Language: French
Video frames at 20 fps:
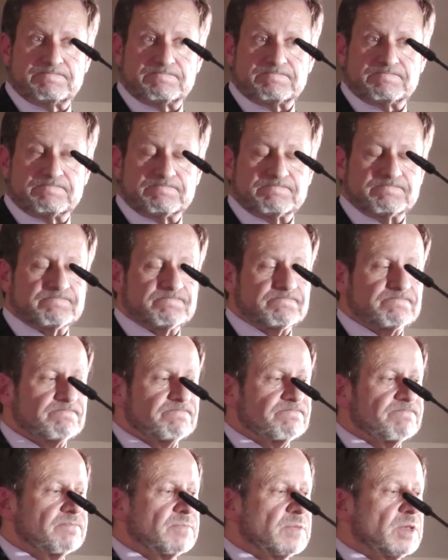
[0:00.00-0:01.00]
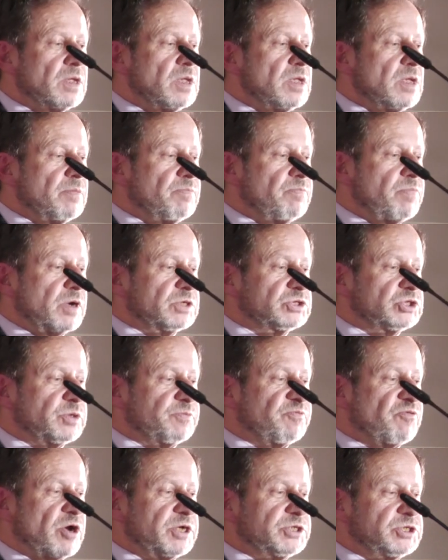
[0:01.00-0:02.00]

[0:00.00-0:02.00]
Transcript: un pied par siècle.